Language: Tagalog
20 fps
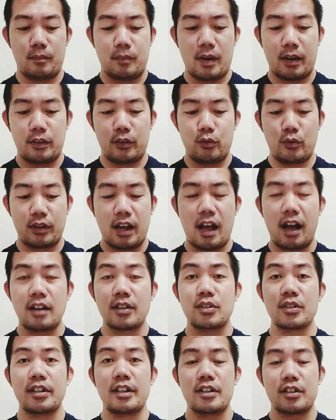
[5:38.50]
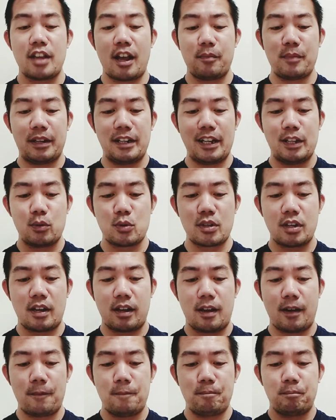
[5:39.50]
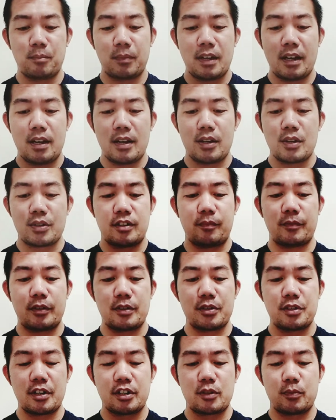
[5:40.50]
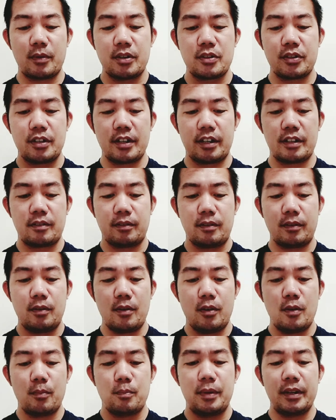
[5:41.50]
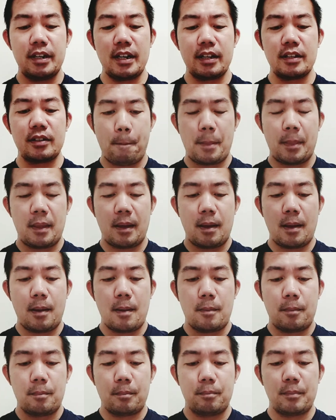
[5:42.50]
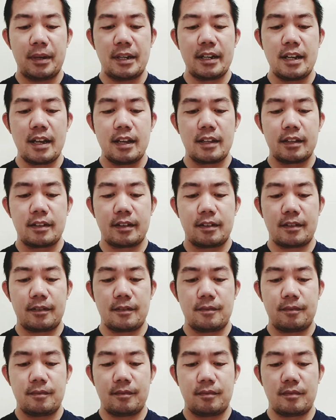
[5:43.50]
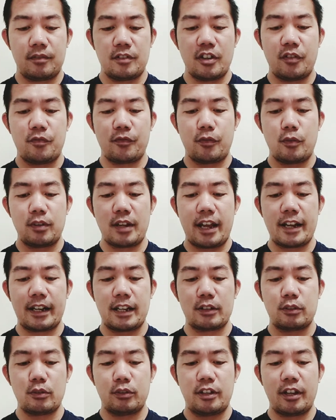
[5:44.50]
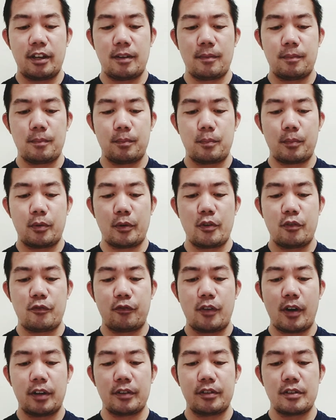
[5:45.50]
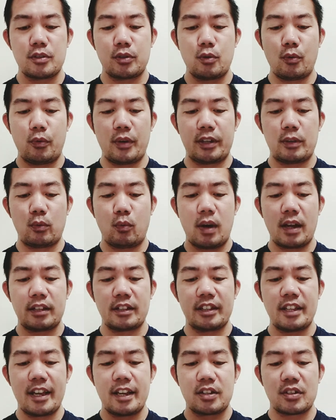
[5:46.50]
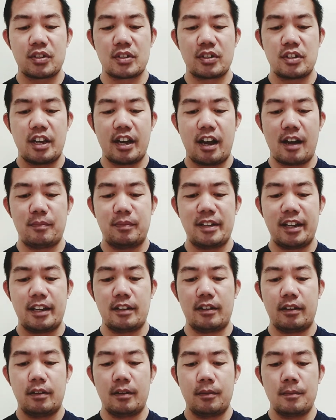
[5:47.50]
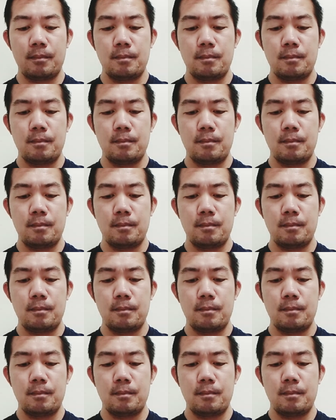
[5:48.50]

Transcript: Ah, yun nga ang sinasabi dito sa chapter 6 verse 8, no? Be not, be not therefore like unto them, for your fathers knoweth what things ye have need,